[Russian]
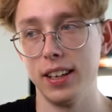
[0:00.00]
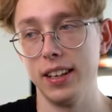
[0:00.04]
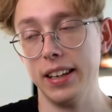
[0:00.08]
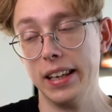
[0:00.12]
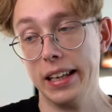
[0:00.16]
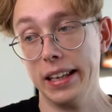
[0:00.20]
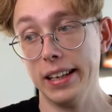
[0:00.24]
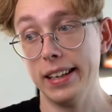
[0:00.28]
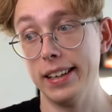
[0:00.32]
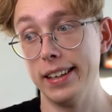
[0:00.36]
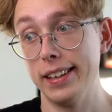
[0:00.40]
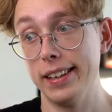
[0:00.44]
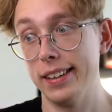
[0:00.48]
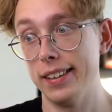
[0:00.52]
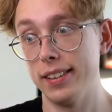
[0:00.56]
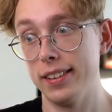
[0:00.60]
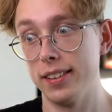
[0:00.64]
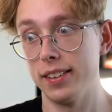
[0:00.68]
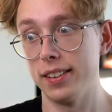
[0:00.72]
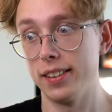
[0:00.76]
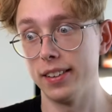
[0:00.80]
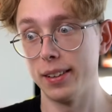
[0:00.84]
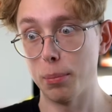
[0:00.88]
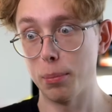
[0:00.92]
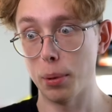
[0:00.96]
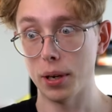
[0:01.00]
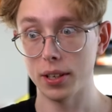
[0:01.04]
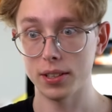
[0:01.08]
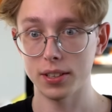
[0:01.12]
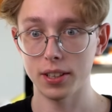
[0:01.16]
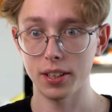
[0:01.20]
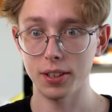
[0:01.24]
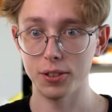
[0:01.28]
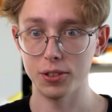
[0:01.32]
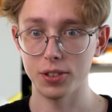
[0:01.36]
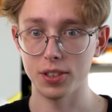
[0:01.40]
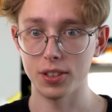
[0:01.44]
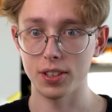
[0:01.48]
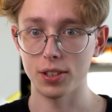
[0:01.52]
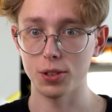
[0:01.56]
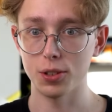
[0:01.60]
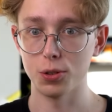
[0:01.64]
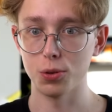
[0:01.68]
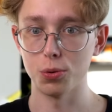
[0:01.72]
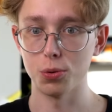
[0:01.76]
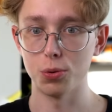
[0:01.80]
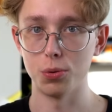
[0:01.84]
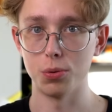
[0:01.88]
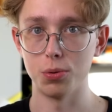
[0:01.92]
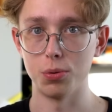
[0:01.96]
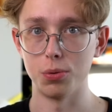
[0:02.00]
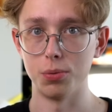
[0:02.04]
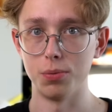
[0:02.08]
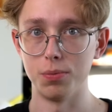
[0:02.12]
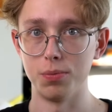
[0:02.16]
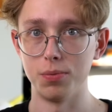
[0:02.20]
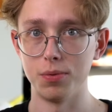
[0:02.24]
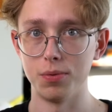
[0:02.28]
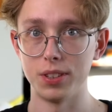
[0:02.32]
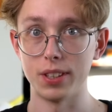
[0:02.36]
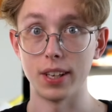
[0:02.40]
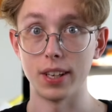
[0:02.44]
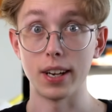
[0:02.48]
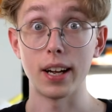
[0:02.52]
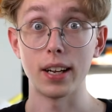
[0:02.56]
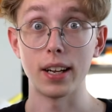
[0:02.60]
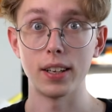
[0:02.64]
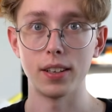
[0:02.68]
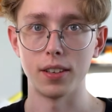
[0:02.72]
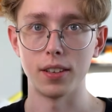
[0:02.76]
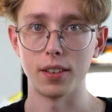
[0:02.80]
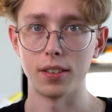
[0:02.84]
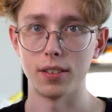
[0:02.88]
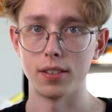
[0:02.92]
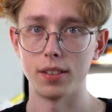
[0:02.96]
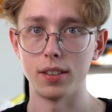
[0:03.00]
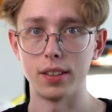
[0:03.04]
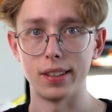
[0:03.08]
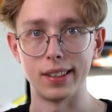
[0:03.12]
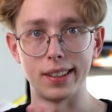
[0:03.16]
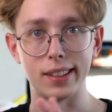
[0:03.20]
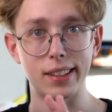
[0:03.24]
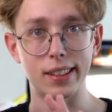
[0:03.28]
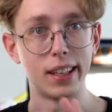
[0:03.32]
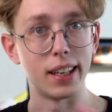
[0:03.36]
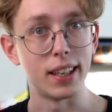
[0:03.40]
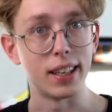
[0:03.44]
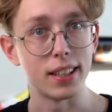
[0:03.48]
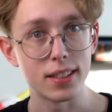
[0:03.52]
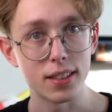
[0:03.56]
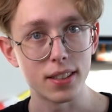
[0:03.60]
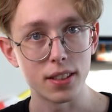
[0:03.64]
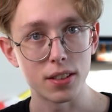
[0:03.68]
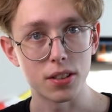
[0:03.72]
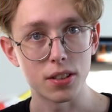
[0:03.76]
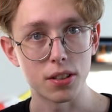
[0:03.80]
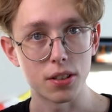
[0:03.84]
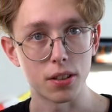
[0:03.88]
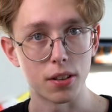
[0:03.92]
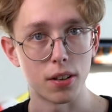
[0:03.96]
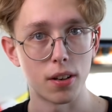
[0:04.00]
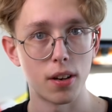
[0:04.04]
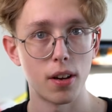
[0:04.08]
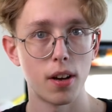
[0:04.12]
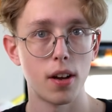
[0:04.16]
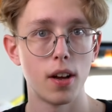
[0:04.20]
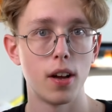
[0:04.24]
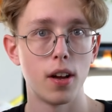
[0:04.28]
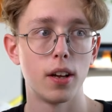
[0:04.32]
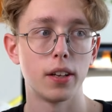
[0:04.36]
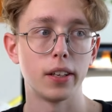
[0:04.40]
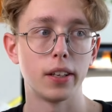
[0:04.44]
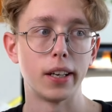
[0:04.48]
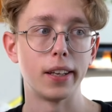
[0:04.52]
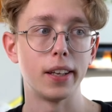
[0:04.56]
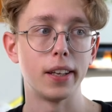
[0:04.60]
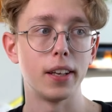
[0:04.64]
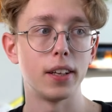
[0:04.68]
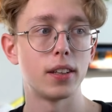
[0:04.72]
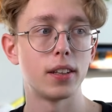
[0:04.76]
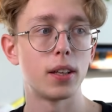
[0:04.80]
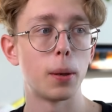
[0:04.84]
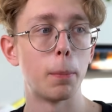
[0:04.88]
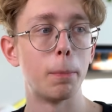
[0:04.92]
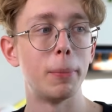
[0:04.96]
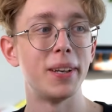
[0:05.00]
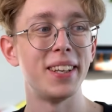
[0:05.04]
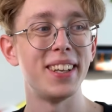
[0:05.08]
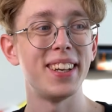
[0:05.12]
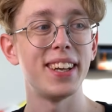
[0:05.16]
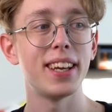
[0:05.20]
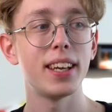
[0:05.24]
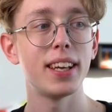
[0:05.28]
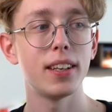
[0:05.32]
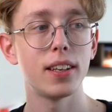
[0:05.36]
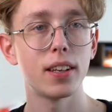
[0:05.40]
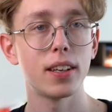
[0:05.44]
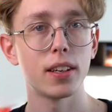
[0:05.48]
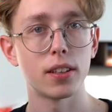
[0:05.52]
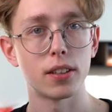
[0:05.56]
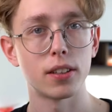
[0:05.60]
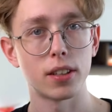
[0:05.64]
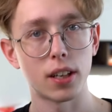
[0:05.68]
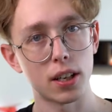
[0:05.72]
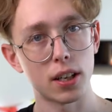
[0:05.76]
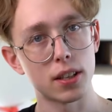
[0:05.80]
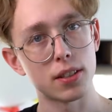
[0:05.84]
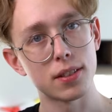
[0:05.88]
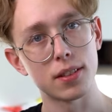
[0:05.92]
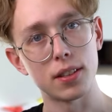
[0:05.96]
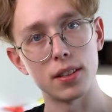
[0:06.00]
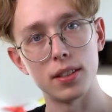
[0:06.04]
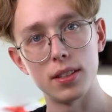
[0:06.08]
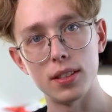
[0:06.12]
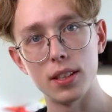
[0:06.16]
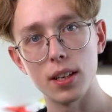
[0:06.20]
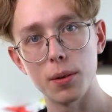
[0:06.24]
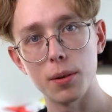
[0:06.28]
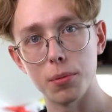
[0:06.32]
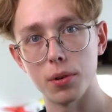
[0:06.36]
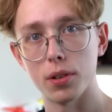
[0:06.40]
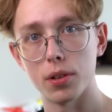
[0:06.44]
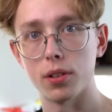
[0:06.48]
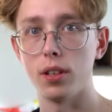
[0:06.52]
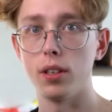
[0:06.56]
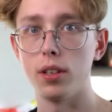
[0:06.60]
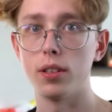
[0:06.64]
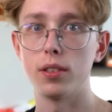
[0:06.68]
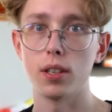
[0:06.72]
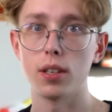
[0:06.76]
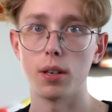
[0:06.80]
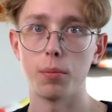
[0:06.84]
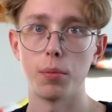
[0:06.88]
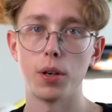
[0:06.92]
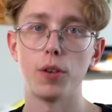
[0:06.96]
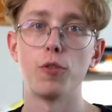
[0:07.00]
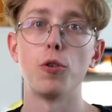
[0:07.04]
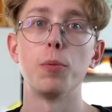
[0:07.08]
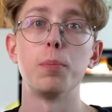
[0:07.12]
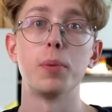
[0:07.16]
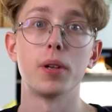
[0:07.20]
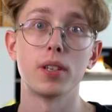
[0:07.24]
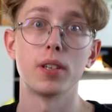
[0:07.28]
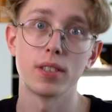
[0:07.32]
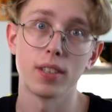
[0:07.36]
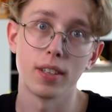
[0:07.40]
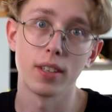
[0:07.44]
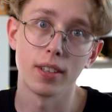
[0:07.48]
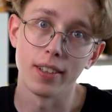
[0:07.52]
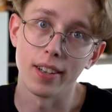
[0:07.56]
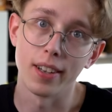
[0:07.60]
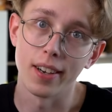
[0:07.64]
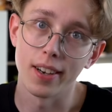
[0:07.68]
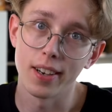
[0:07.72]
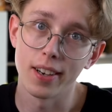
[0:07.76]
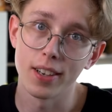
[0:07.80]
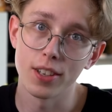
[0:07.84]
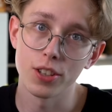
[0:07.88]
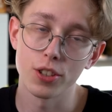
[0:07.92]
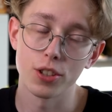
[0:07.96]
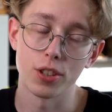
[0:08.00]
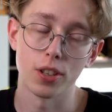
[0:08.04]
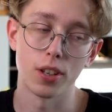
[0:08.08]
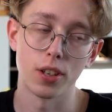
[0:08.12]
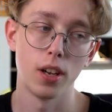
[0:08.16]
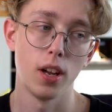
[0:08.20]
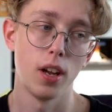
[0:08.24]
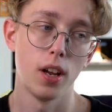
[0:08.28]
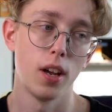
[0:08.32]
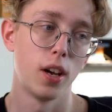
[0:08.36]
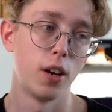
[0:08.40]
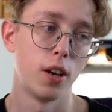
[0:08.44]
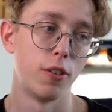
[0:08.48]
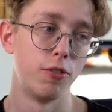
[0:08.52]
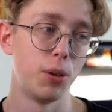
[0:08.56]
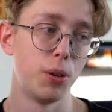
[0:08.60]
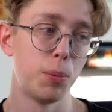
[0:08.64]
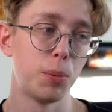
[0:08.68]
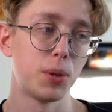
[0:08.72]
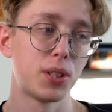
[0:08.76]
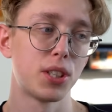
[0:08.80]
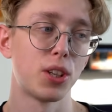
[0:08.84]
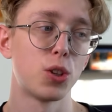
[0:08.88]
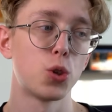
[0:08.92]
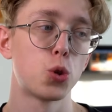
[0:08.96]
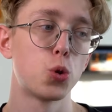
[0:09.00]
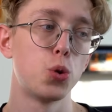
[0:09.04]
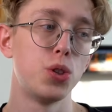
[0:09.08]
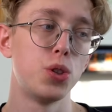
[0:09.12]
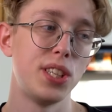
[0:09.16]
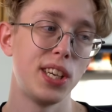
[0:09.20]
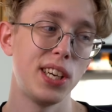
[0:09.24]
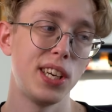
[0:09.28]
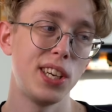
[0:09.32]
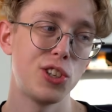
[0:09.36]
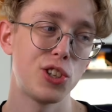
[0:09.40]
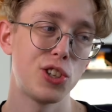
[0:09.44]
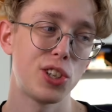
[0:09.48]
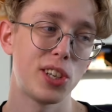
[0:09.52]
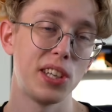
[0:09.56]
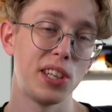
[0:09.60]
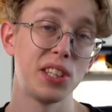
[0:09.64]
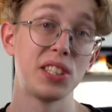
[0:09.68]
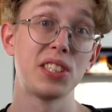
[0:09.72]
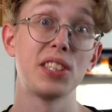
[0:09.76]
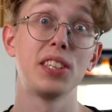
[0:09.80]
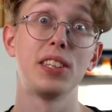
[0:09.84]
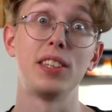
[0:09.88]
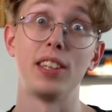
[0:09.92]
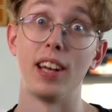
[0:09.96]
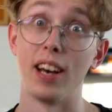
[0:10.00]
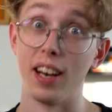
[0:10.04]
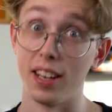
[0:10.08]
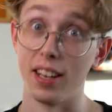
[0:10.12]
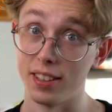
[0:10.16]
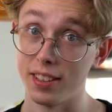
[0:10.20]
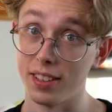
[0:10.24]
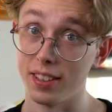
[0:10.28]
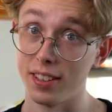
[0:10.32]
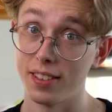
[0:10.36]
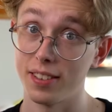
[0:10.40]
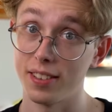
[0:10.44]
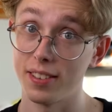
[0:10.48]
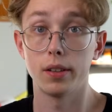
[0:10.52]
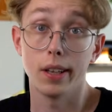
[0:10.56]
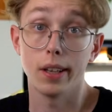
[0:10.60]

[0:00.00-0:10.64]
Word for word: И набросал сразу заранее тезисы, какие-то мнения на разные темы от лица моего персонажа, выписал шутеечки и цитаты.